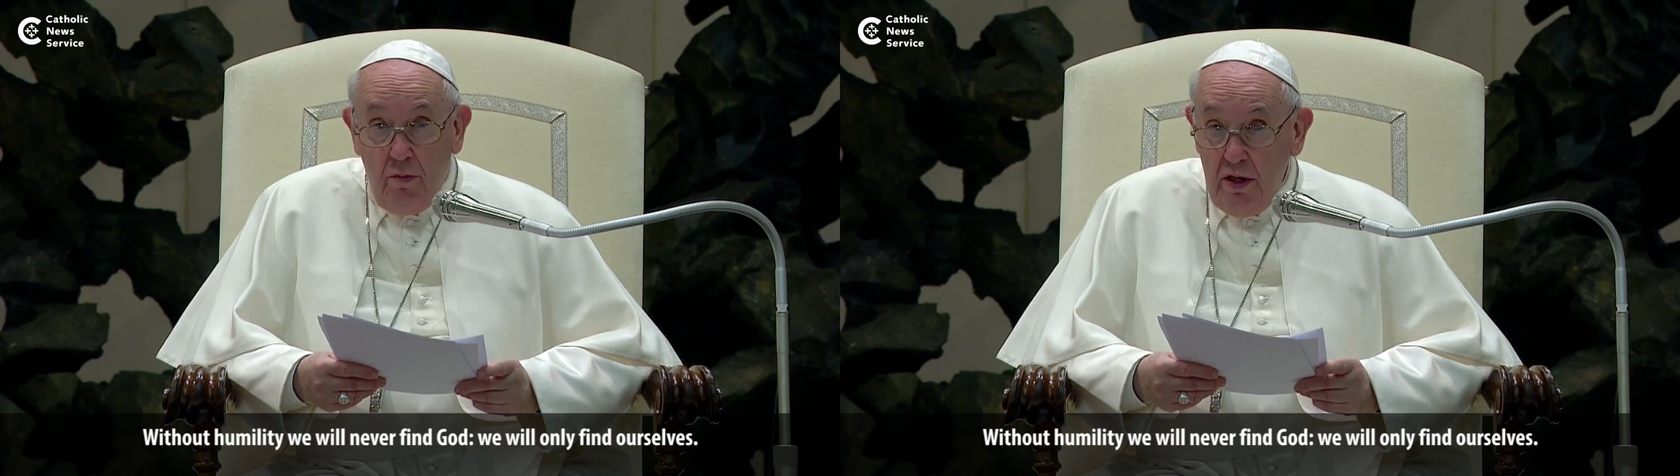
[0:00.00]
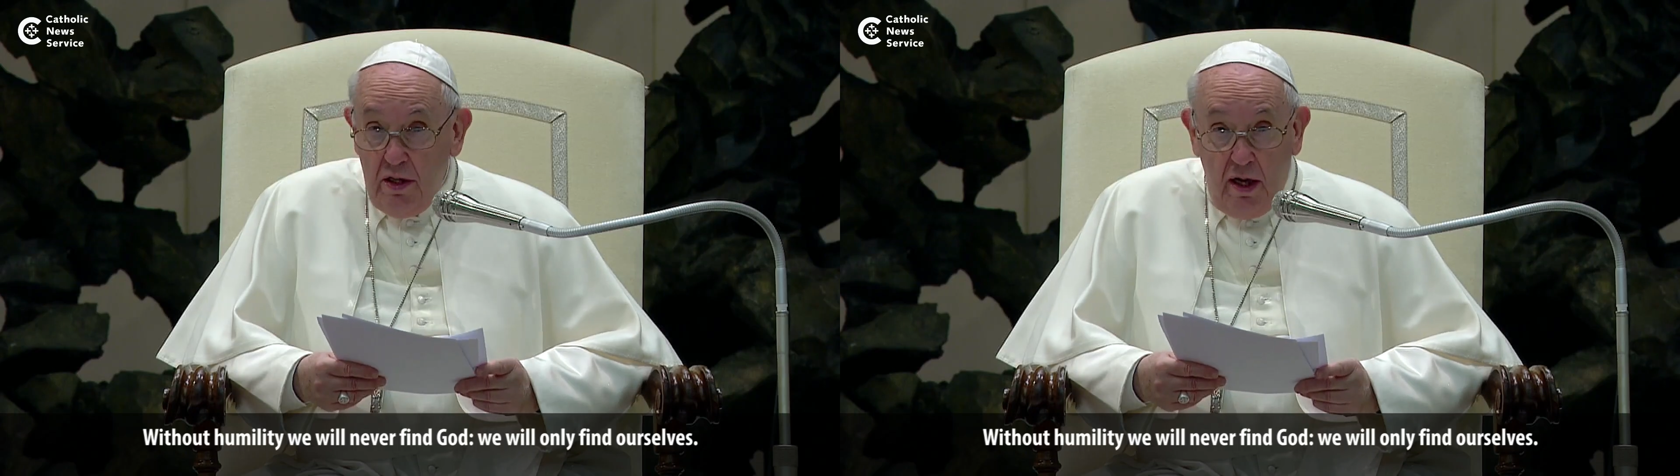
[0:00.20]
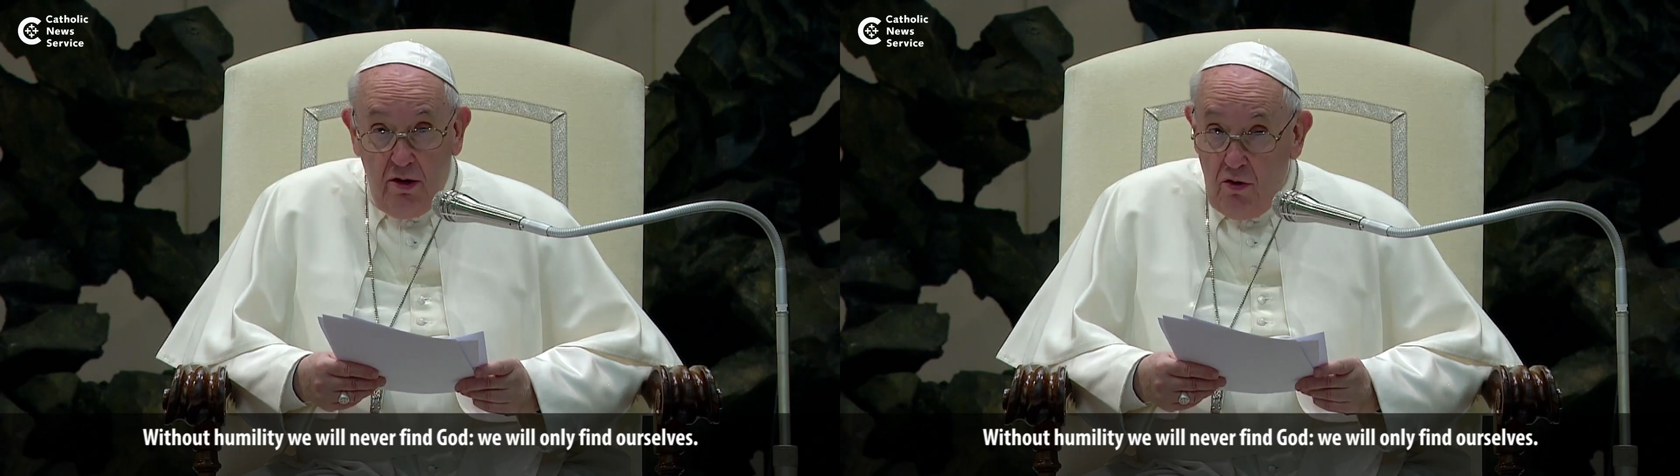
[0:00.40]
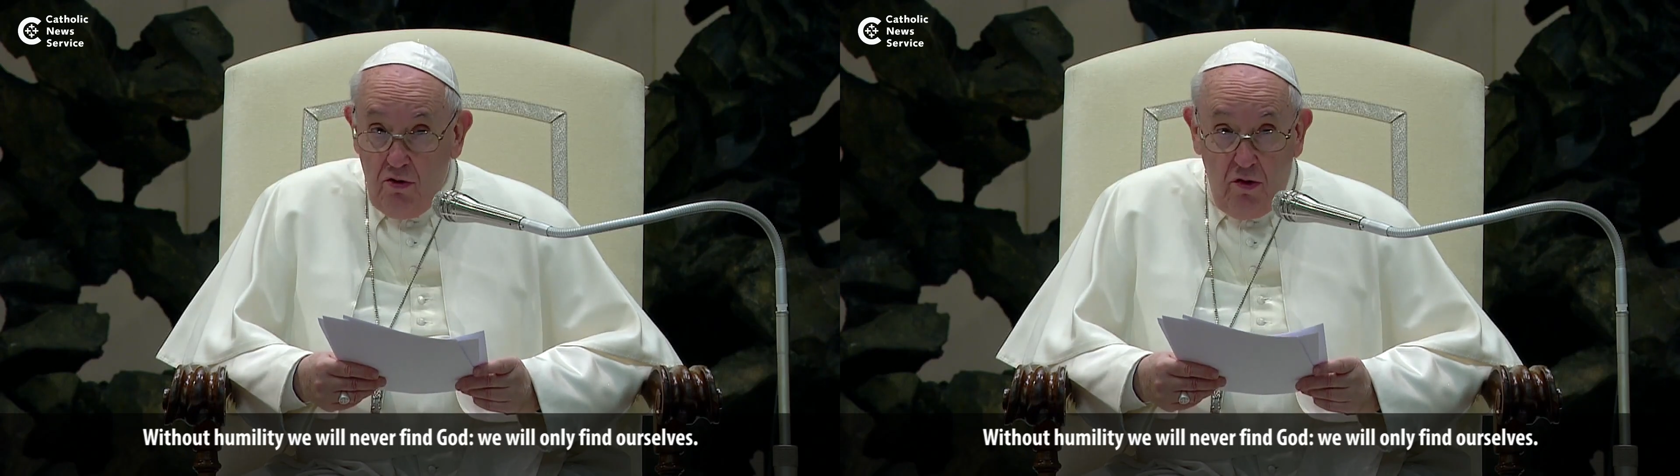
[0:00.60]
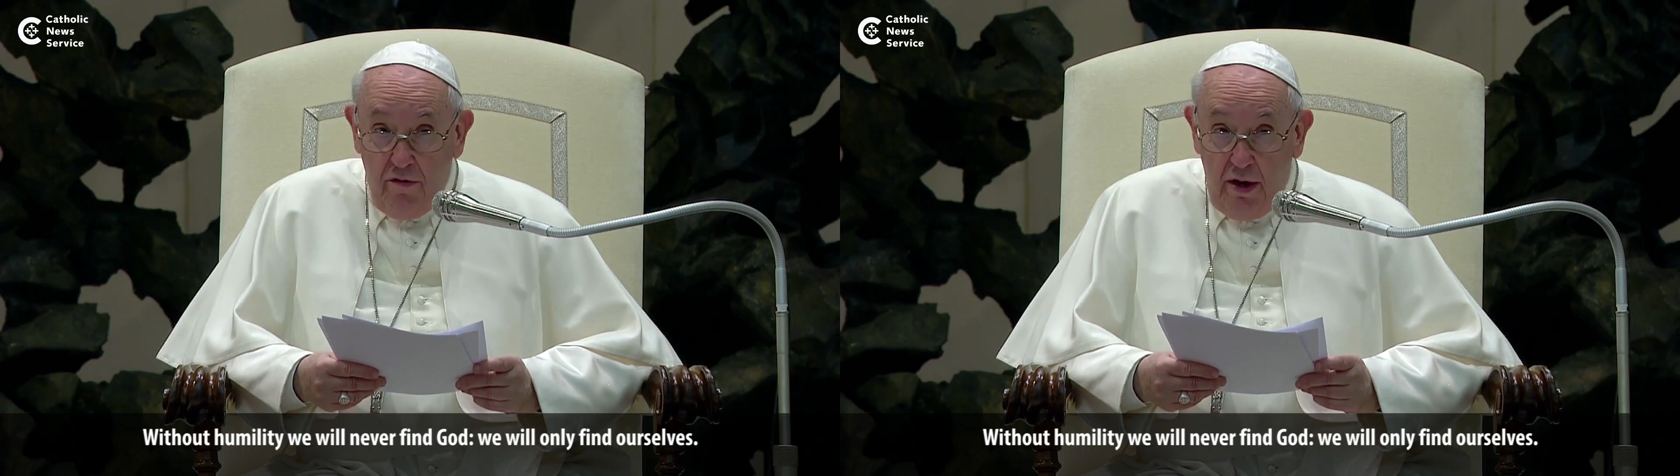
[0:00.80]
umiltà
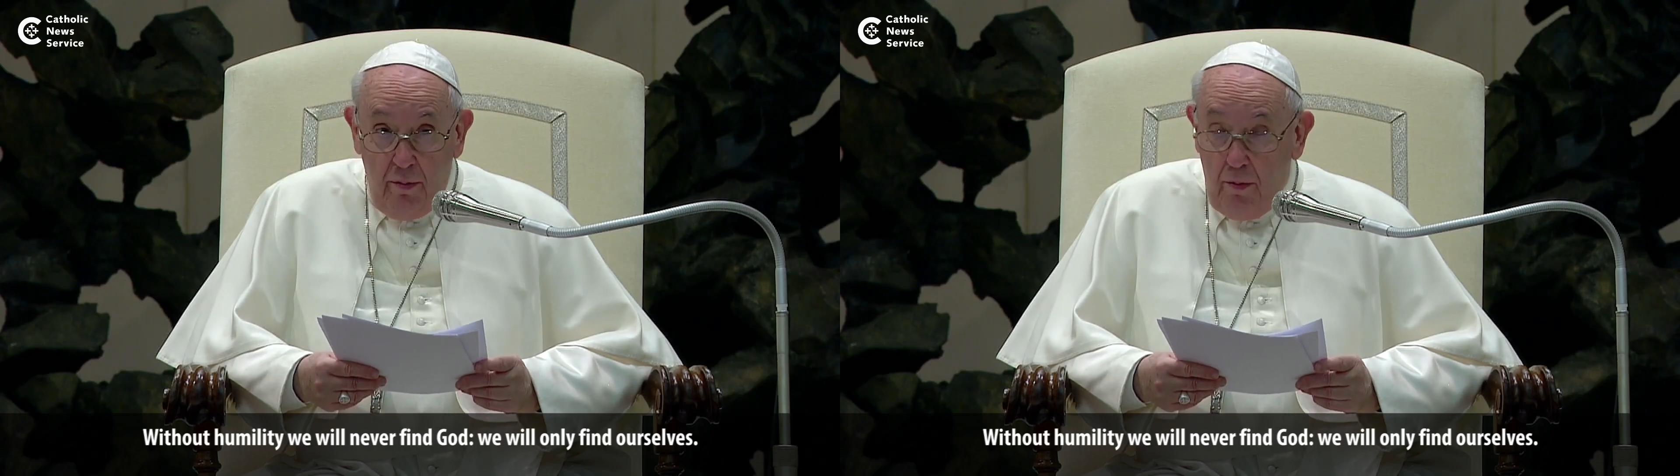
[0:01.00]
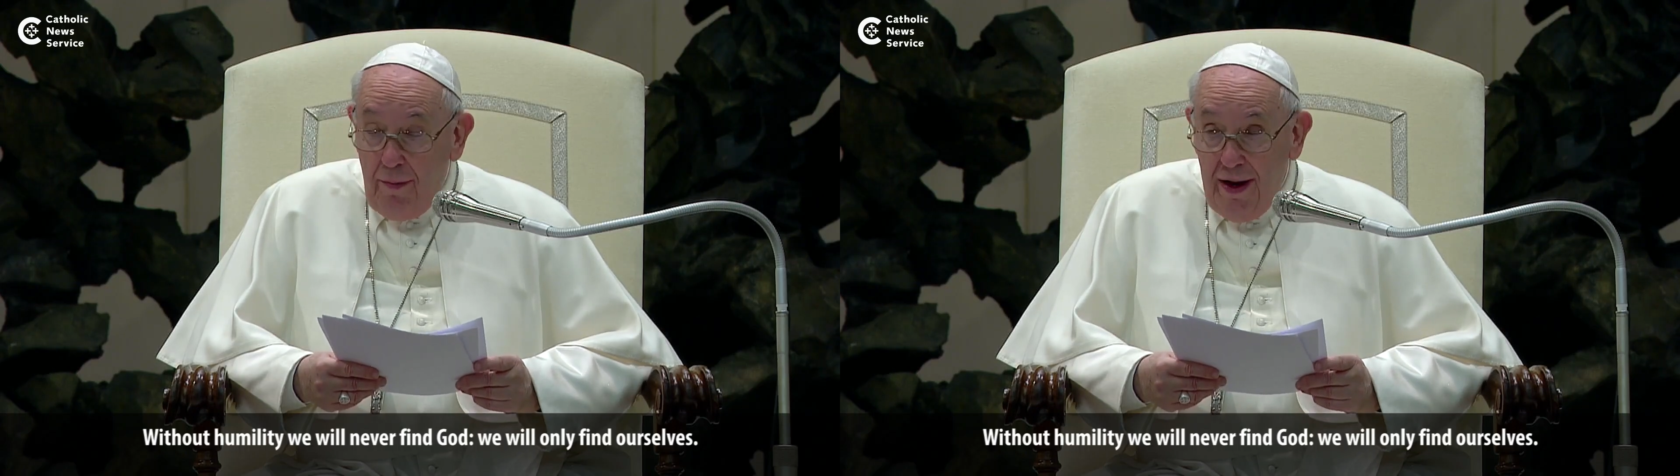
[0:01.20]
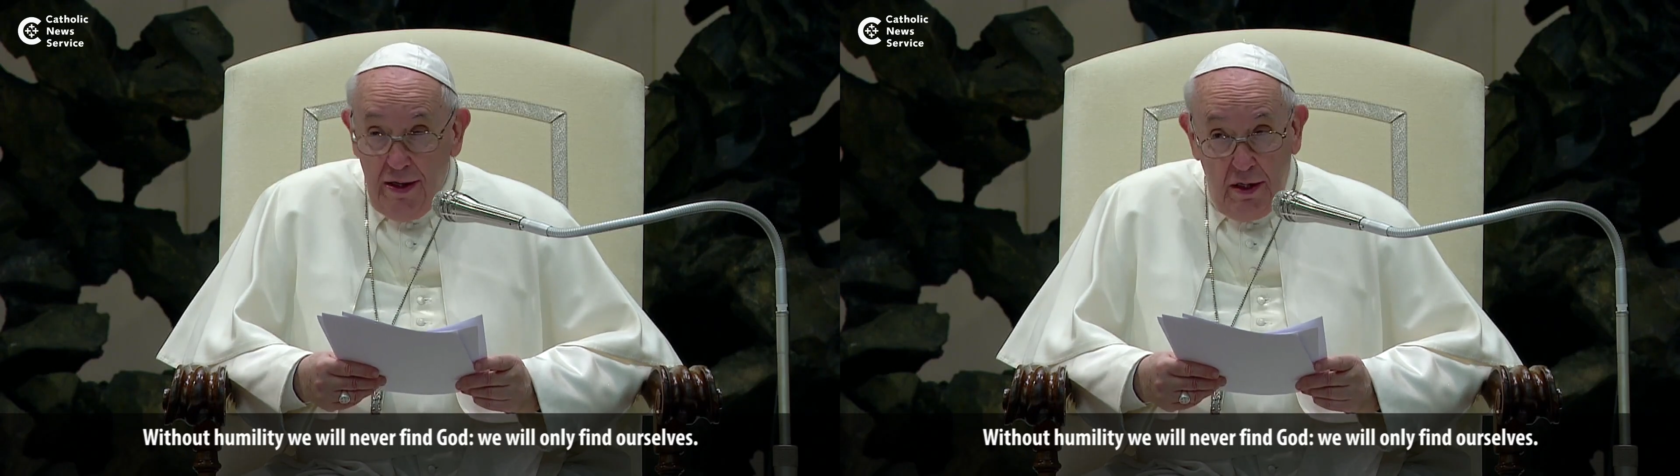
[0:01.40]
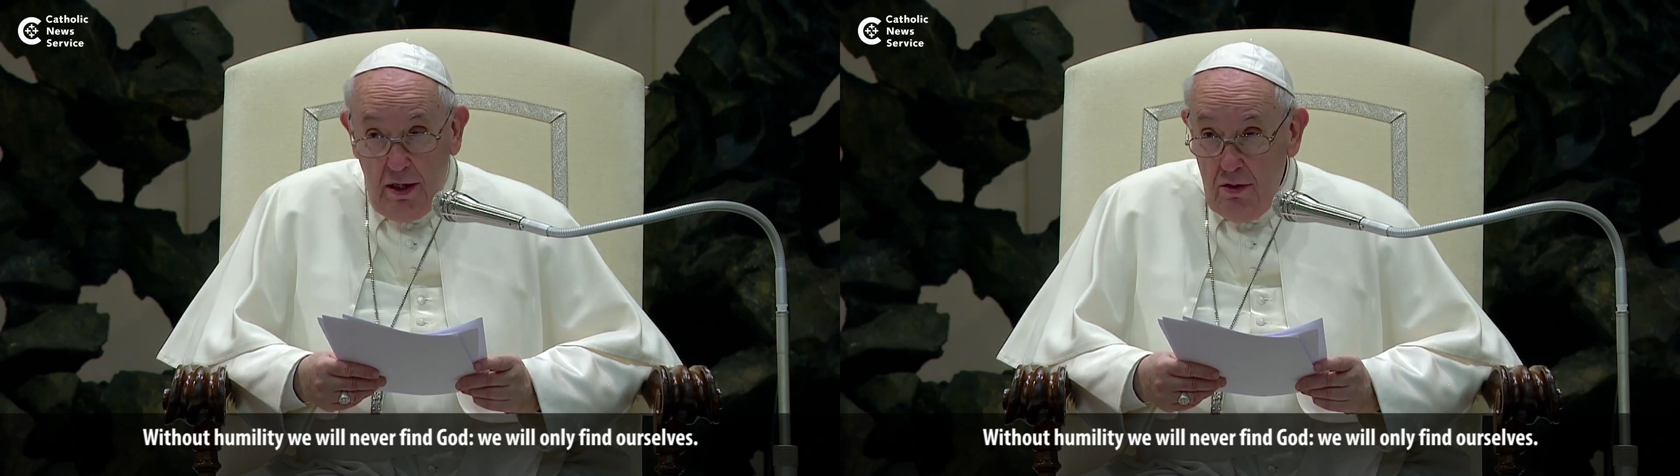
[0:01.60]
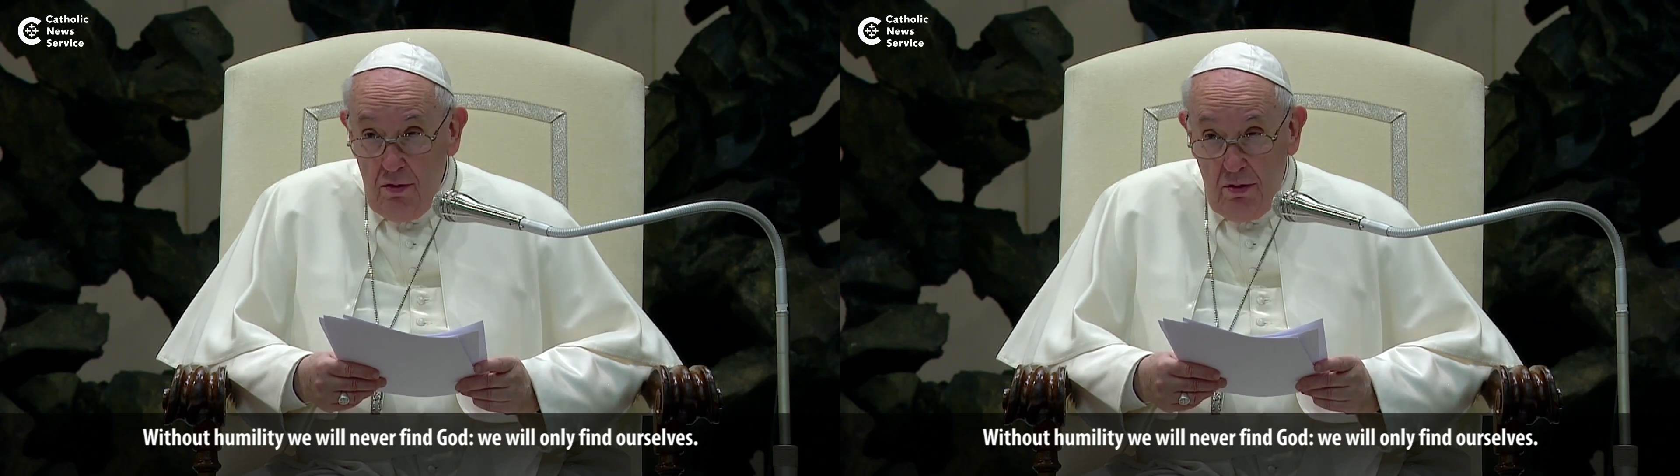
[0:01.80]
non troveremo mai
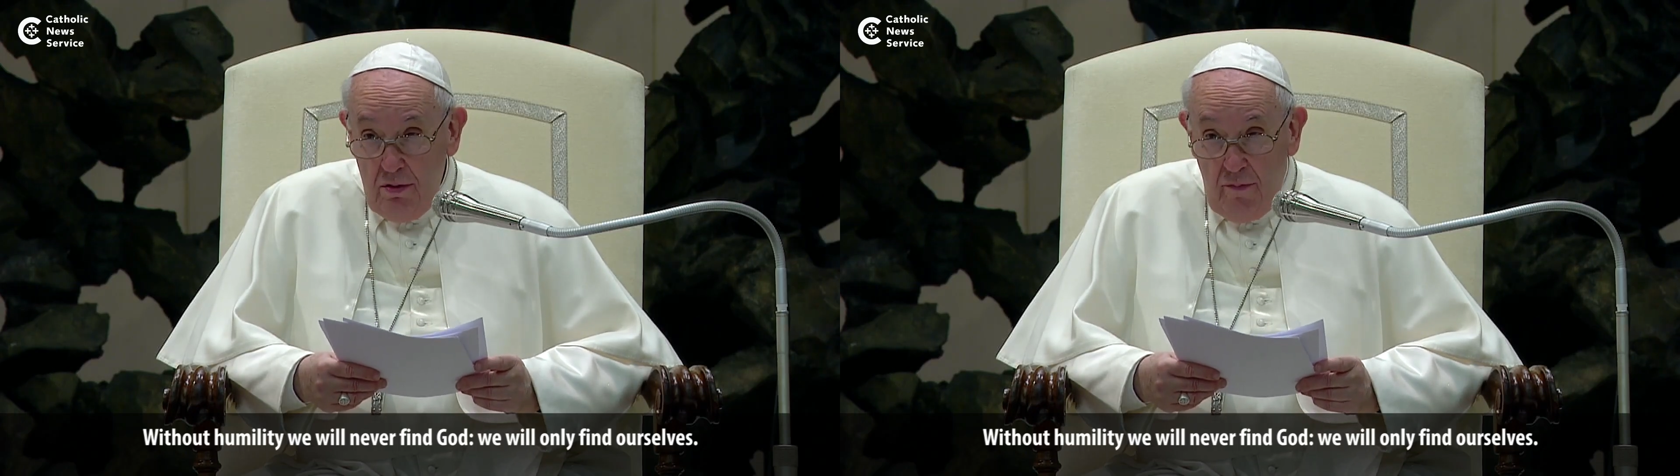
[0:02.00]
Dio,